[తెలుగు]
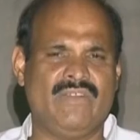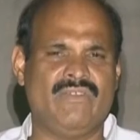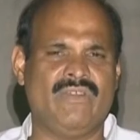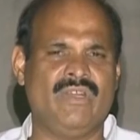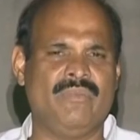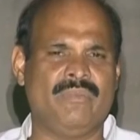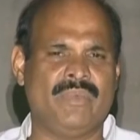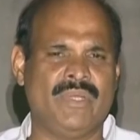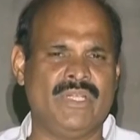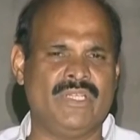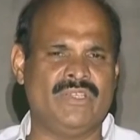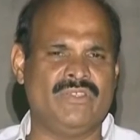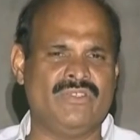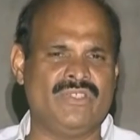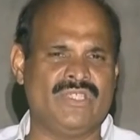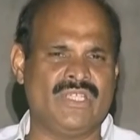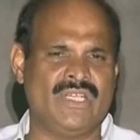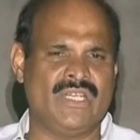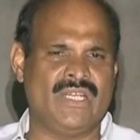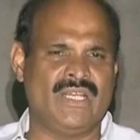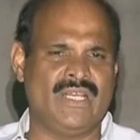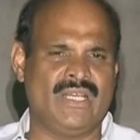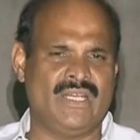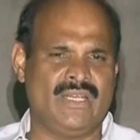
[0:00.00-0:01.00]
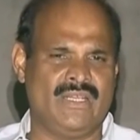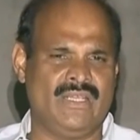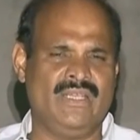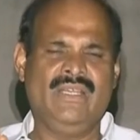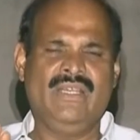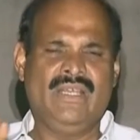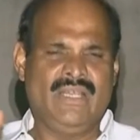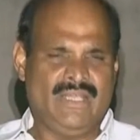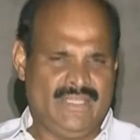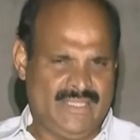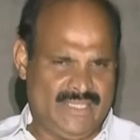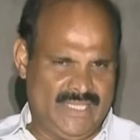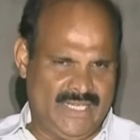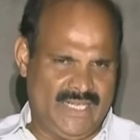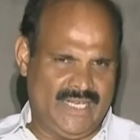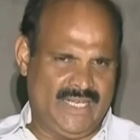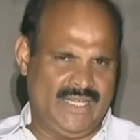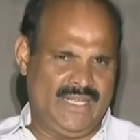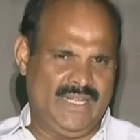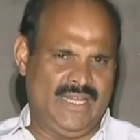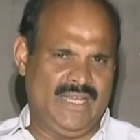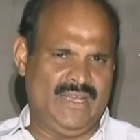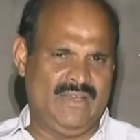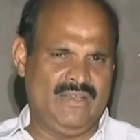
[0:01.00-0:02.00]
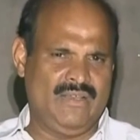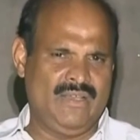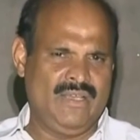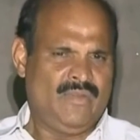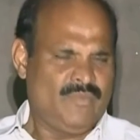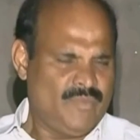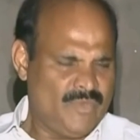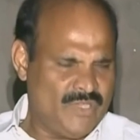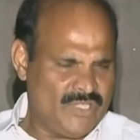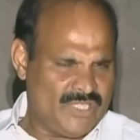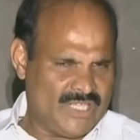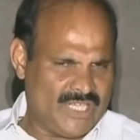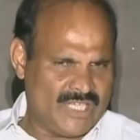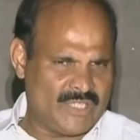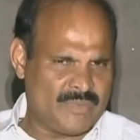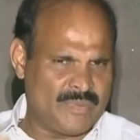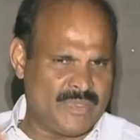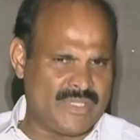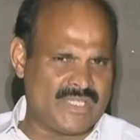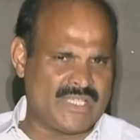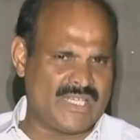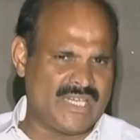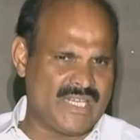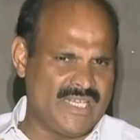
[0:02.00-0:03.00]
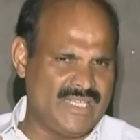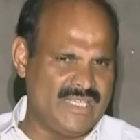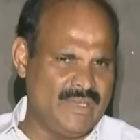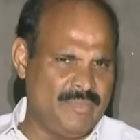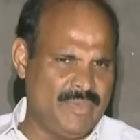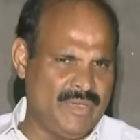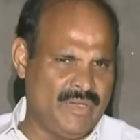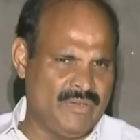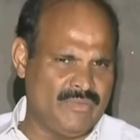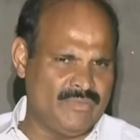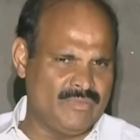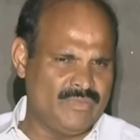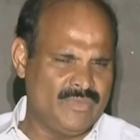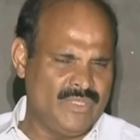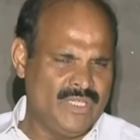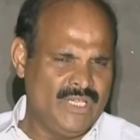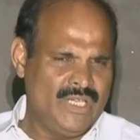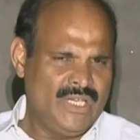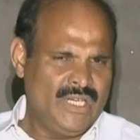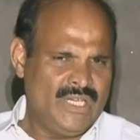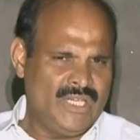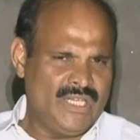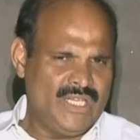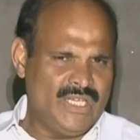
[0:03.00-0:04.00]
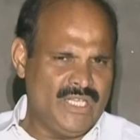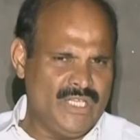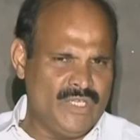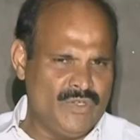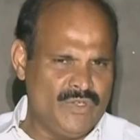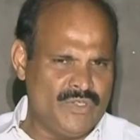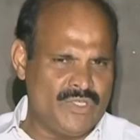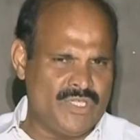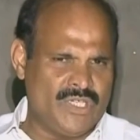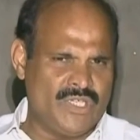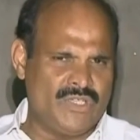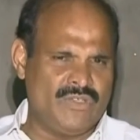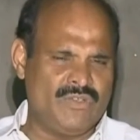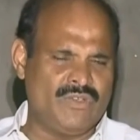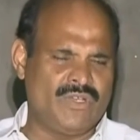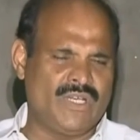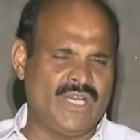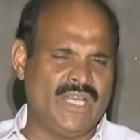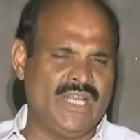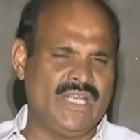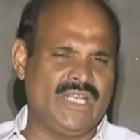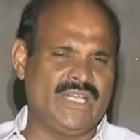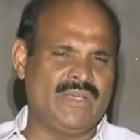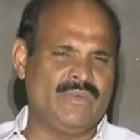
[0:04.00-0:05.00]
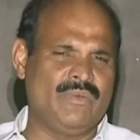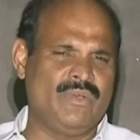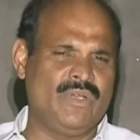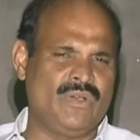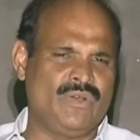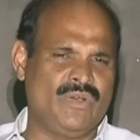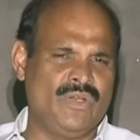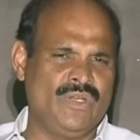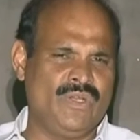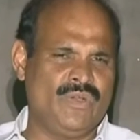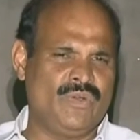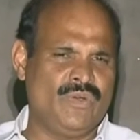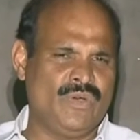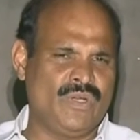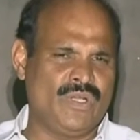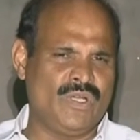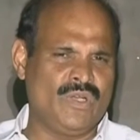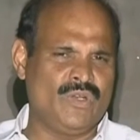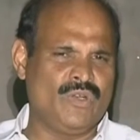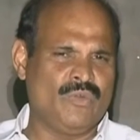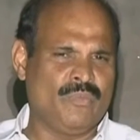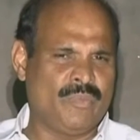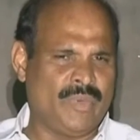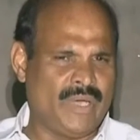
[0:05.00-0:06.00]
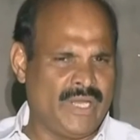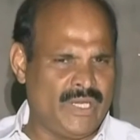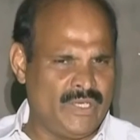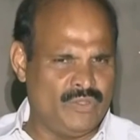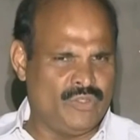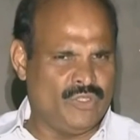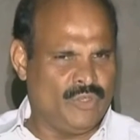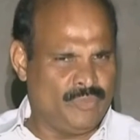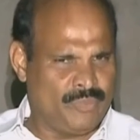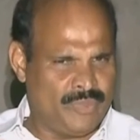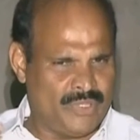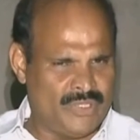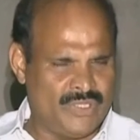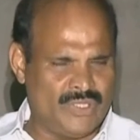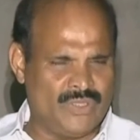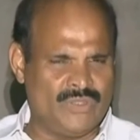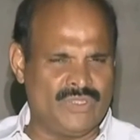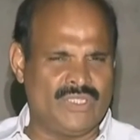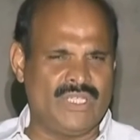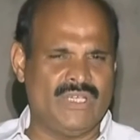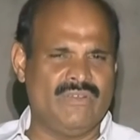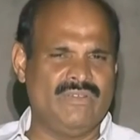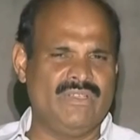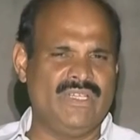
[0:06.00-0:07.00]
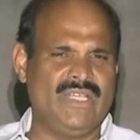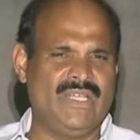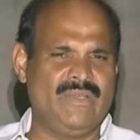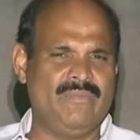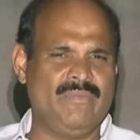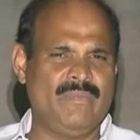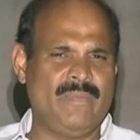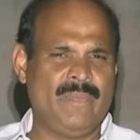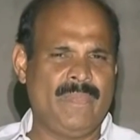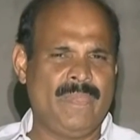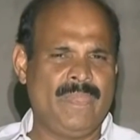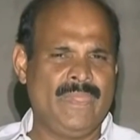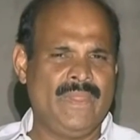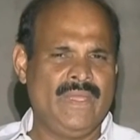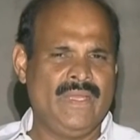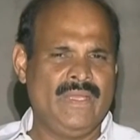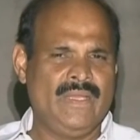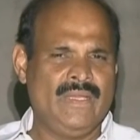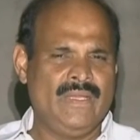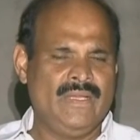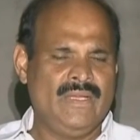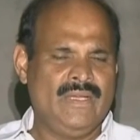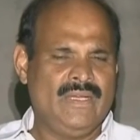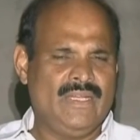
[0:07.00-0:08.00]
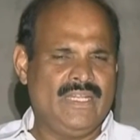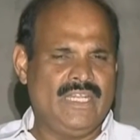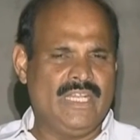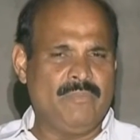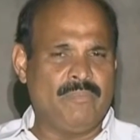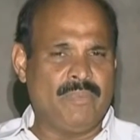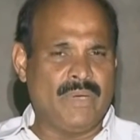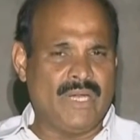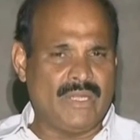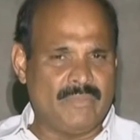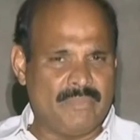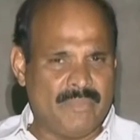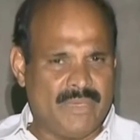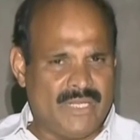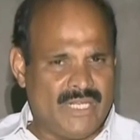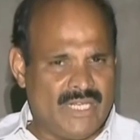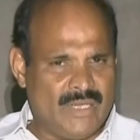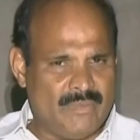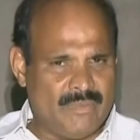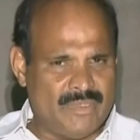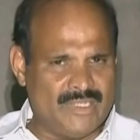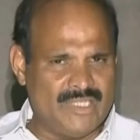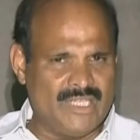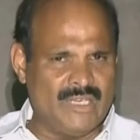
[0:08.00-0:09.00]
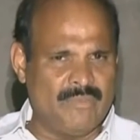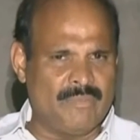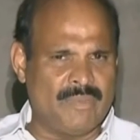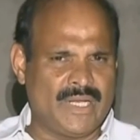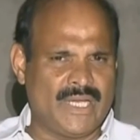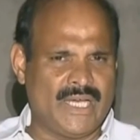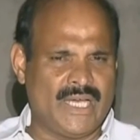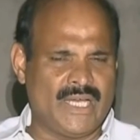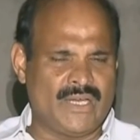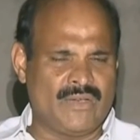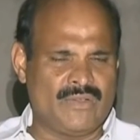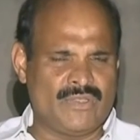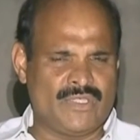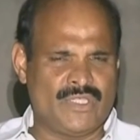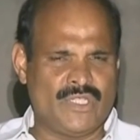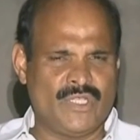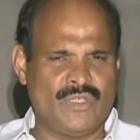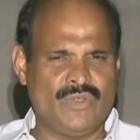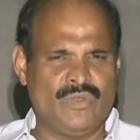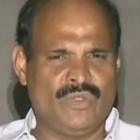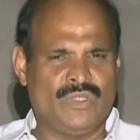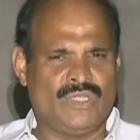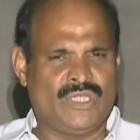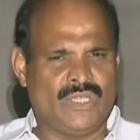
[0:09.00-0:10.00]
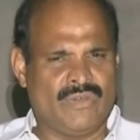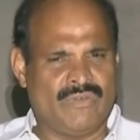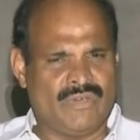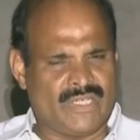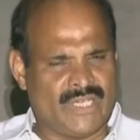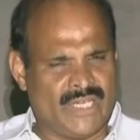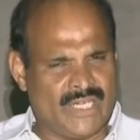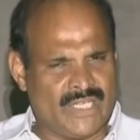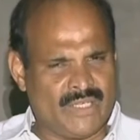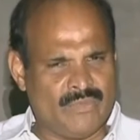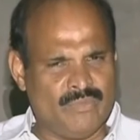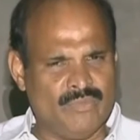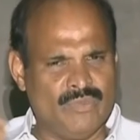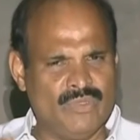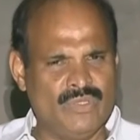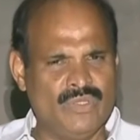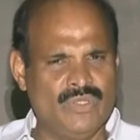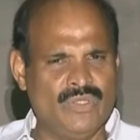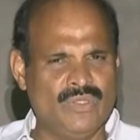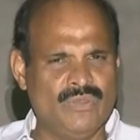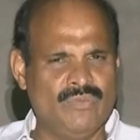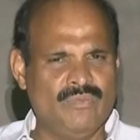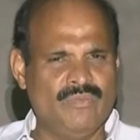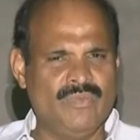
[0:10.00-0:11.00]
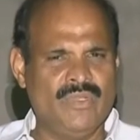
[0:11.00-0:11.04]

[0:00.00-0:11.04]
అటువంటి ప్రయత్నం చేయడం కానీ జరగట్లా మేము చాలా స్పష్టంగా చెప్పాం నీరు చెట్టు కార్యక్రమంలో కొన్ని కోట్ల రూపాయలు దోపిడీ జరుగుతూ ఉంది డిపార్ట్మెంట్ నిబంధనల ప్రకారం చెరువు తవ్వటానికి ముందు